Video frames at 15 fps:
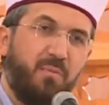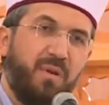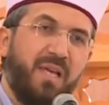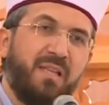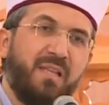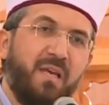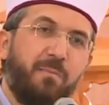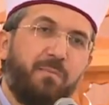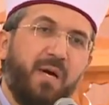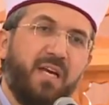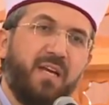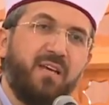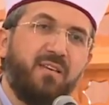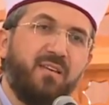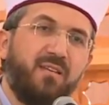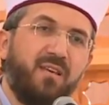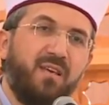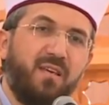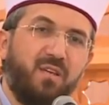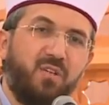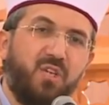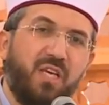Ben de parayı
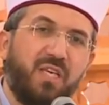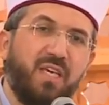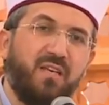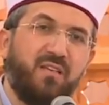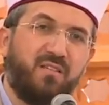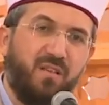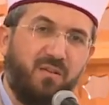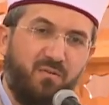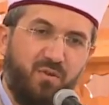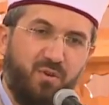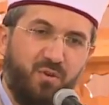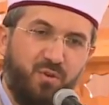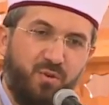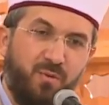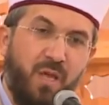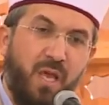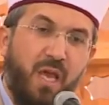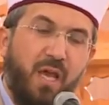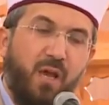değil şekeri seviyorum.